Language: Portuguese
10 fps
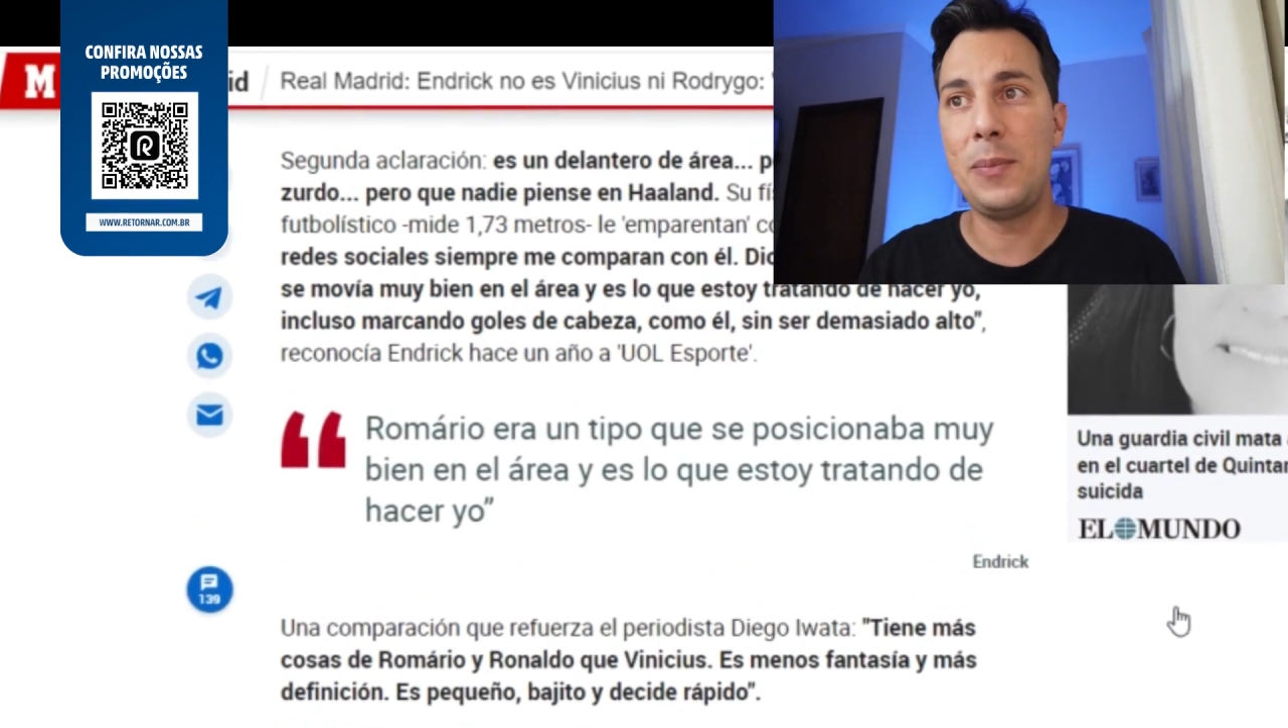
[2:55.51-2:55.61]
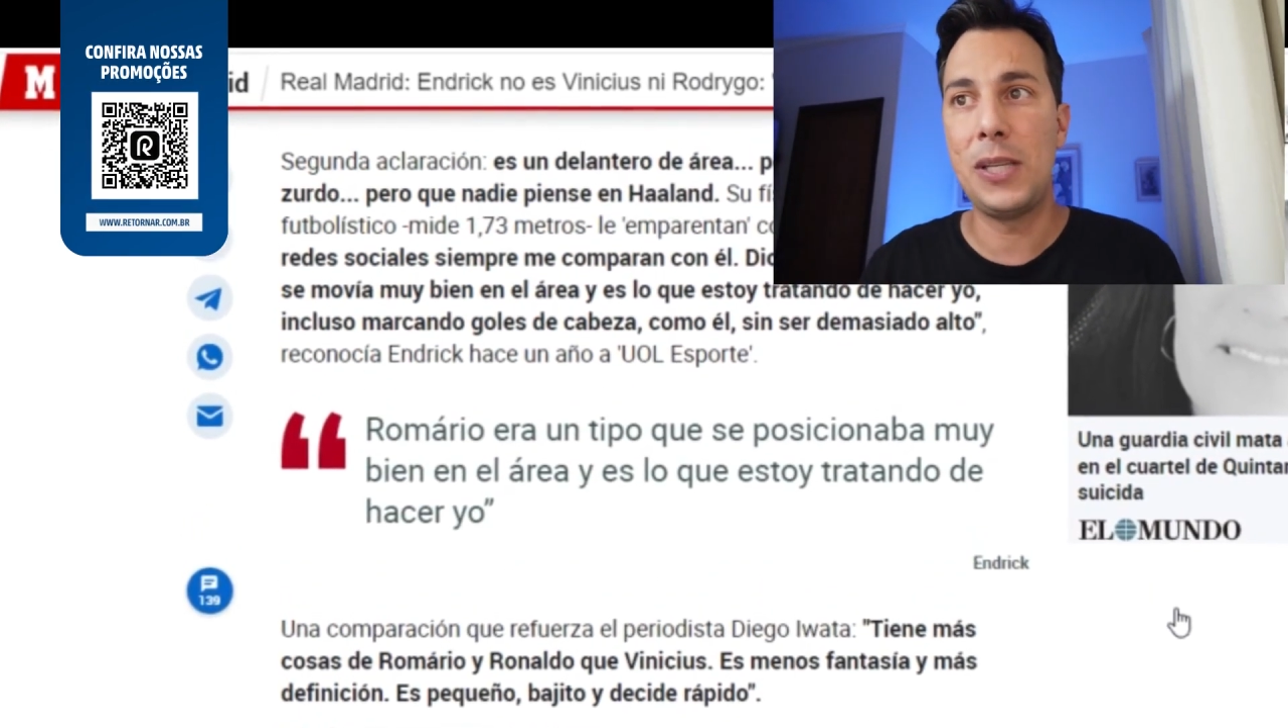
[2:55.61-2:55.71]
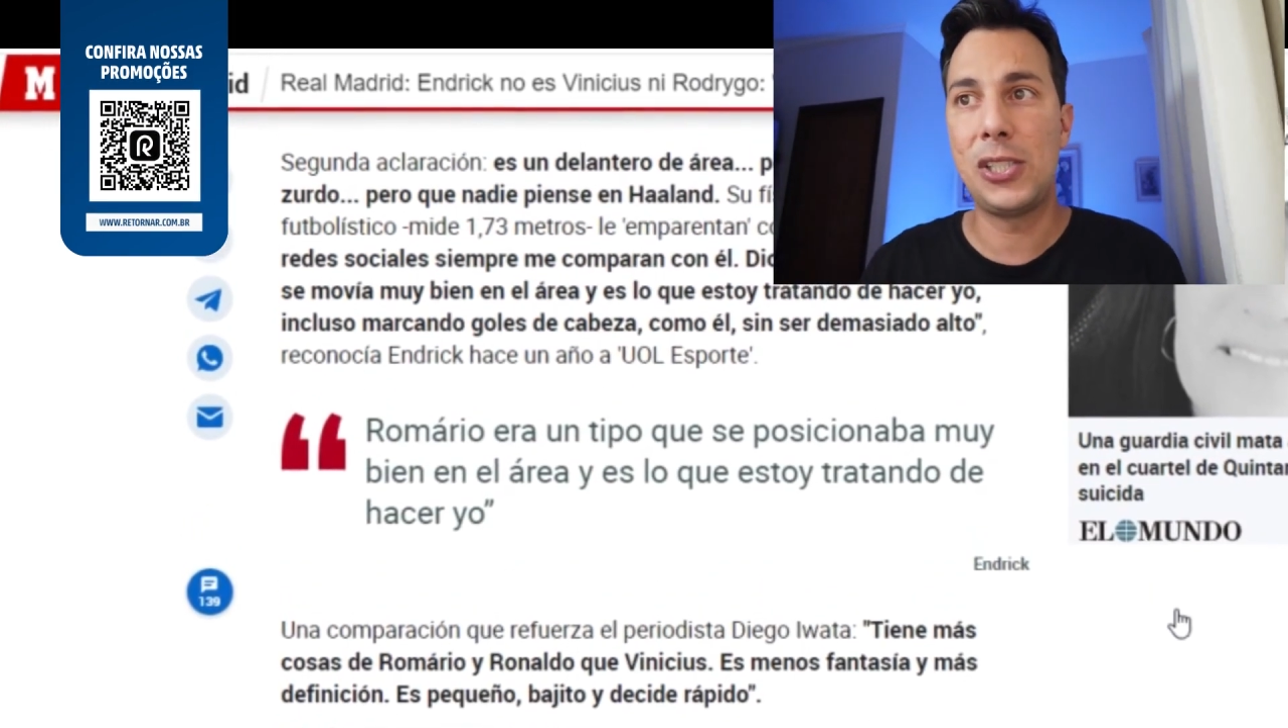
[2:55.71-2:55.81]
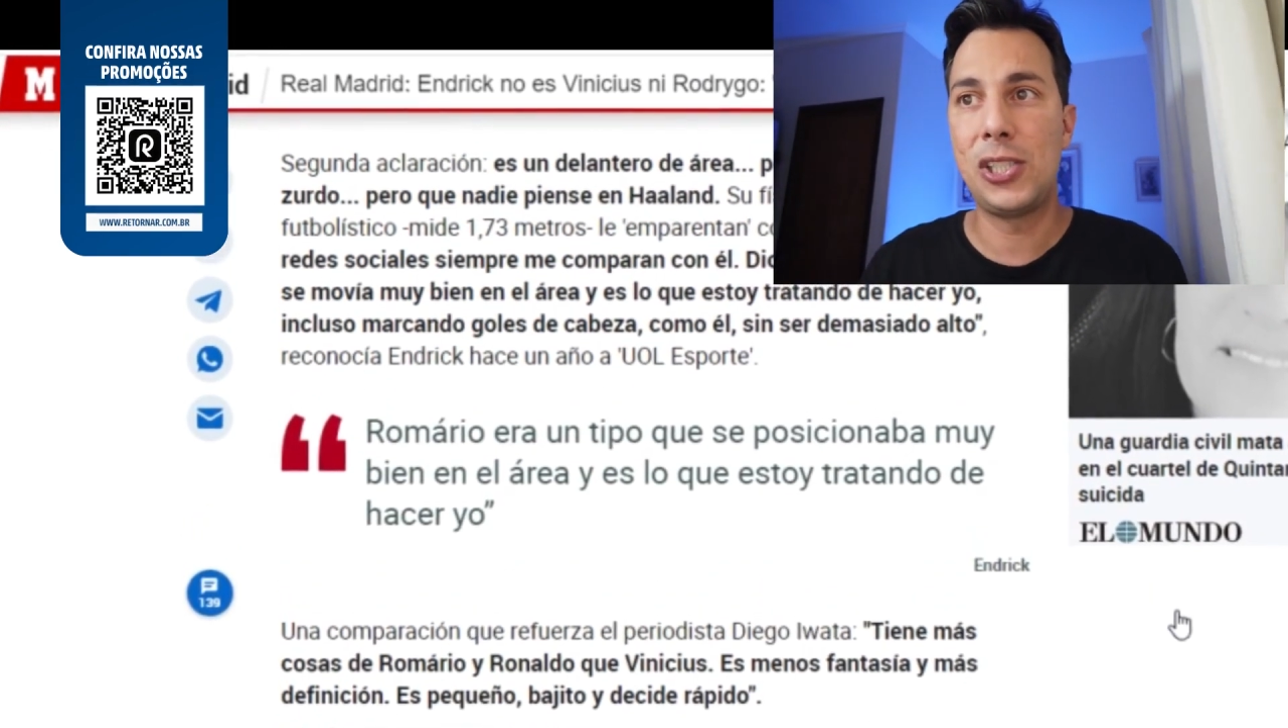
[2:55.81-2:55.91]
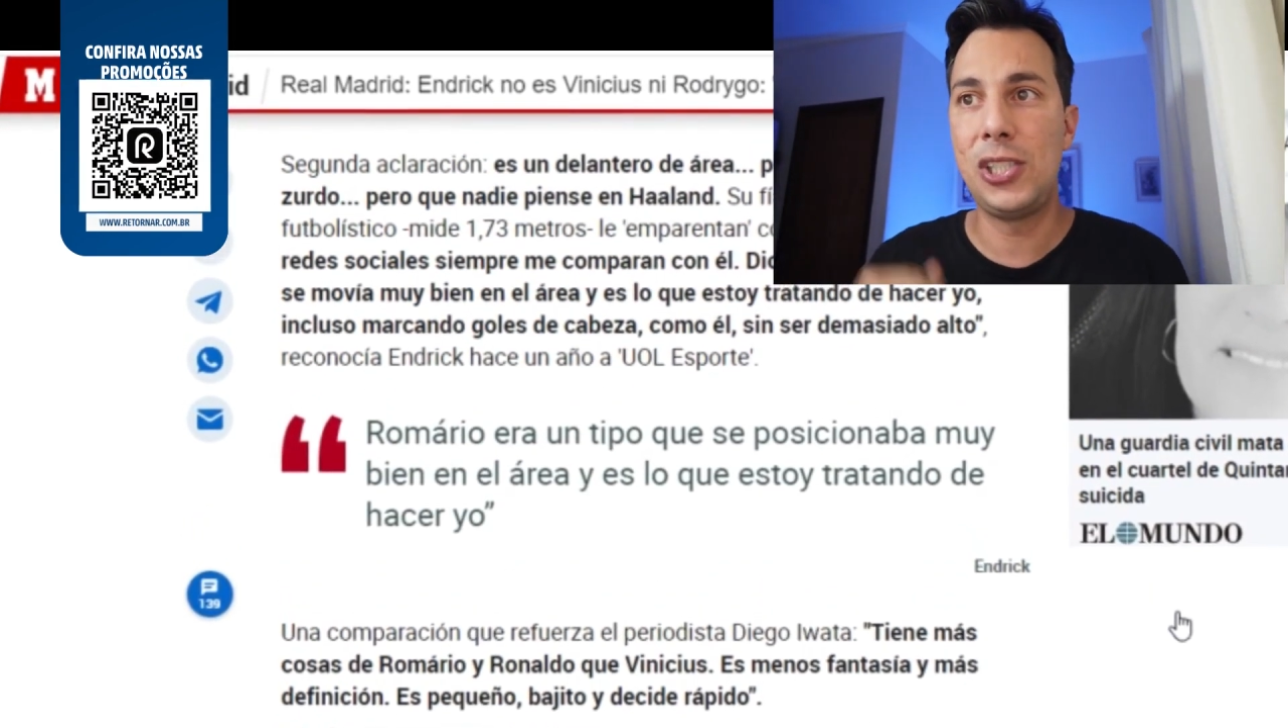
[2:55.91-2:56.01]

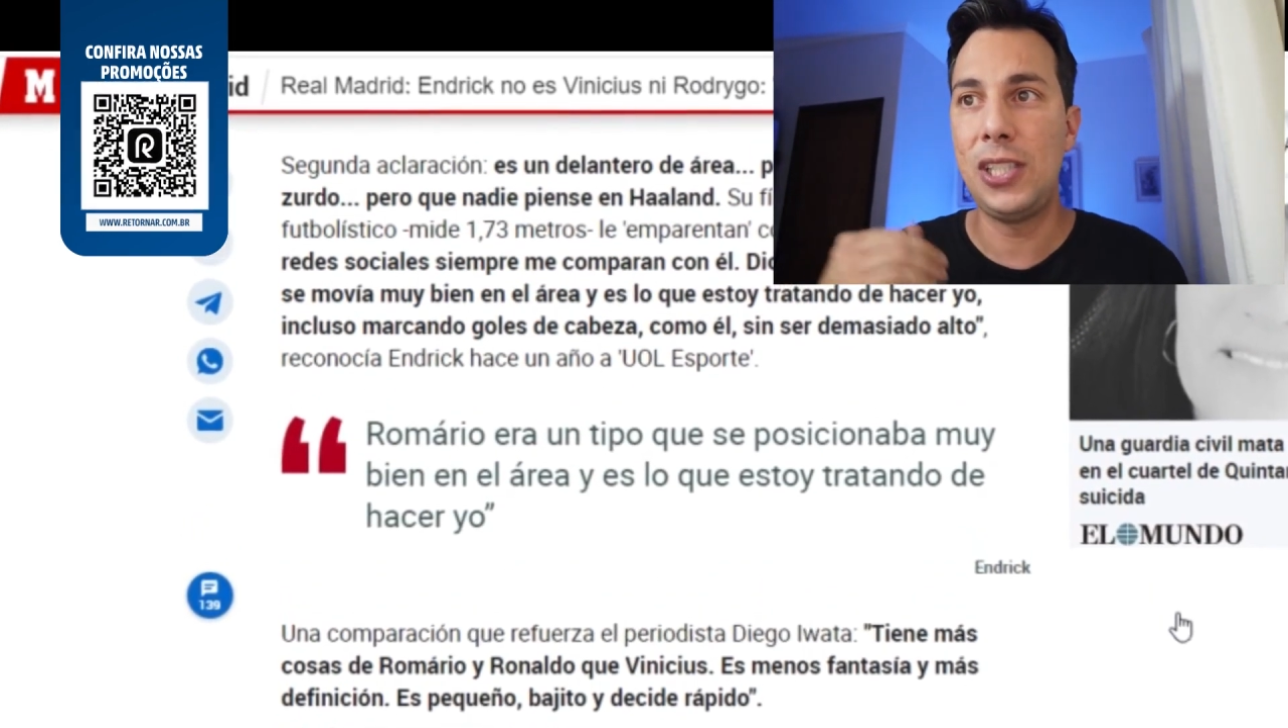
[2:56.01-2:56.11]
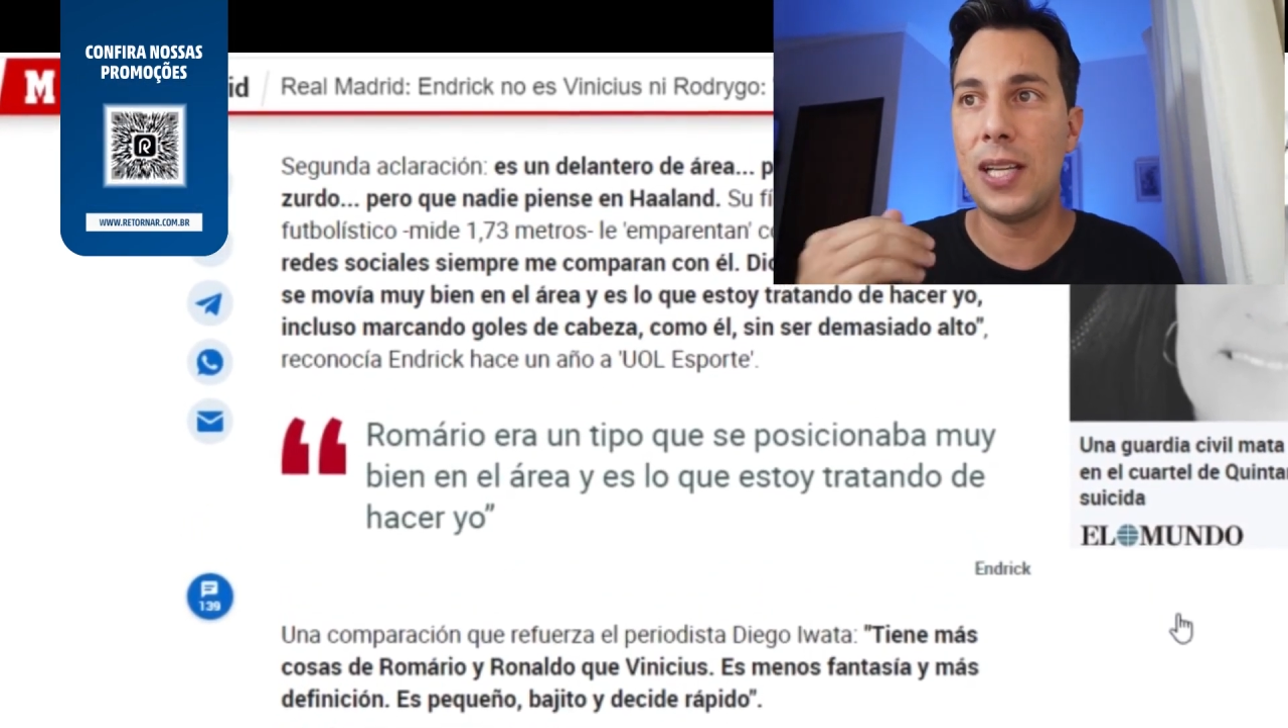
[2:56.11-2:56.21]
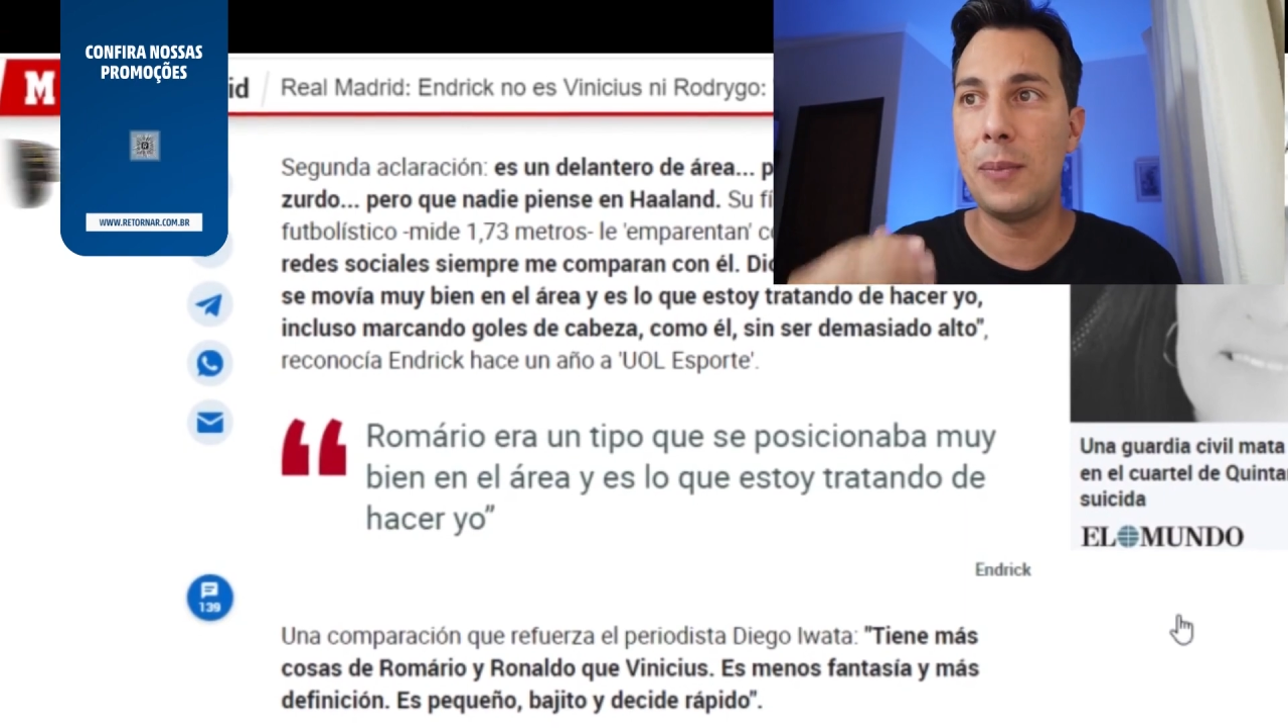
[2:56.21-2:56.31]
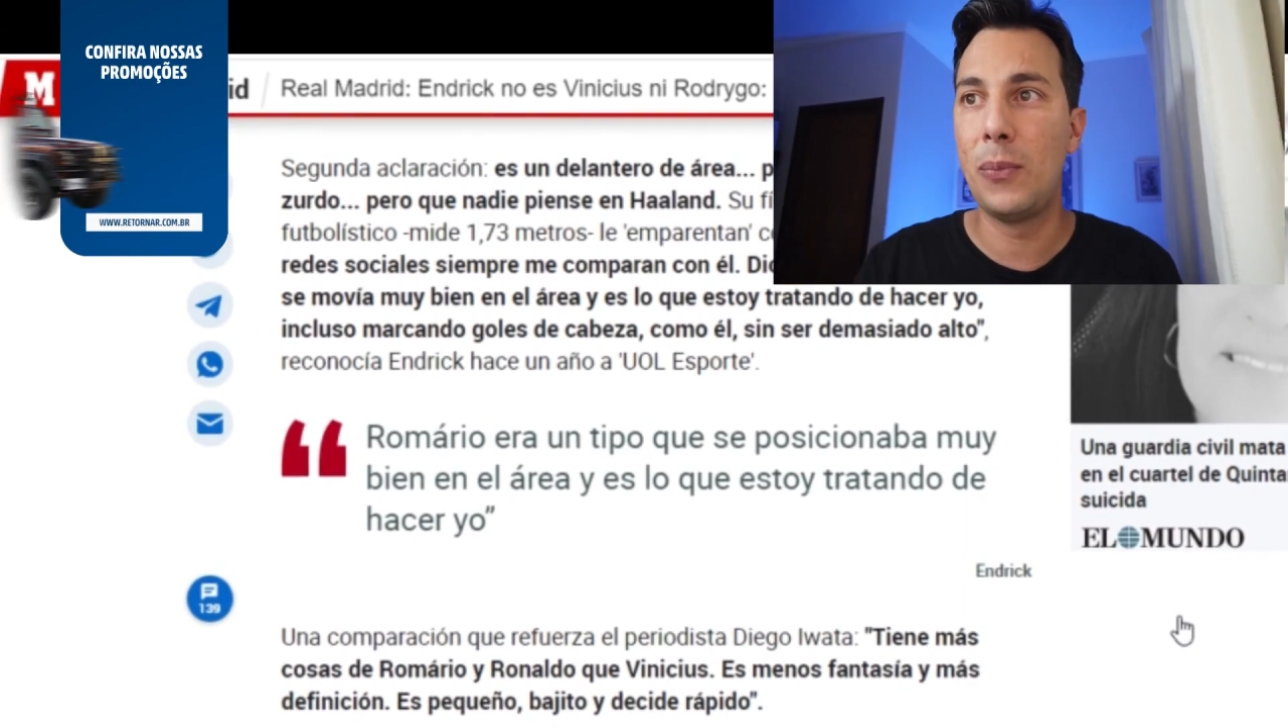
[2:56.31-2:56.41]
mexia